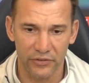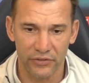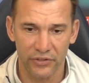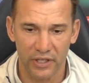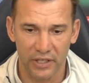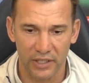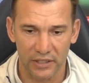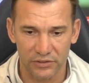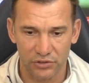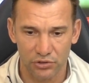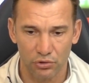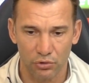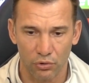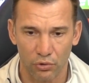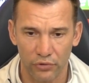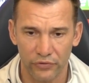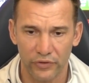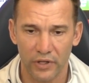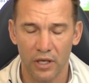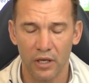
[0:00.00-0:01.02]

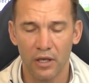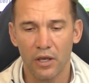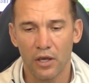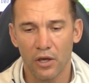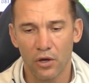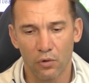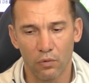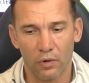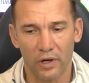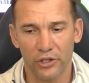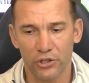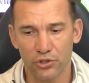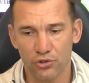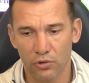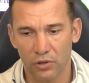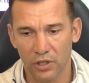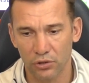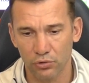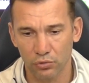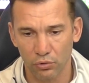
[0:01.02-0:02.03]
indicazioni quale
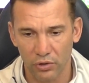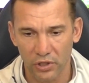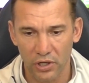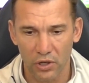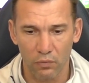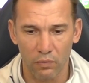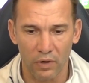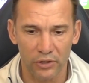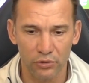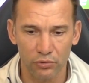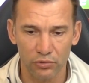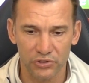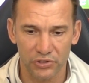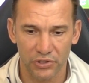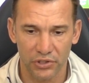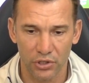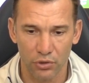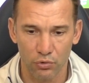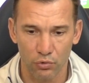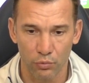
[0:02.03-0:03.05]
giocatore quando
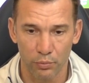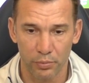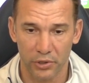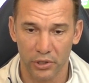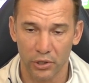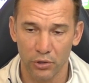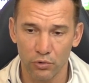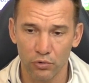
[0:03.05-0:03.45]
si recupera.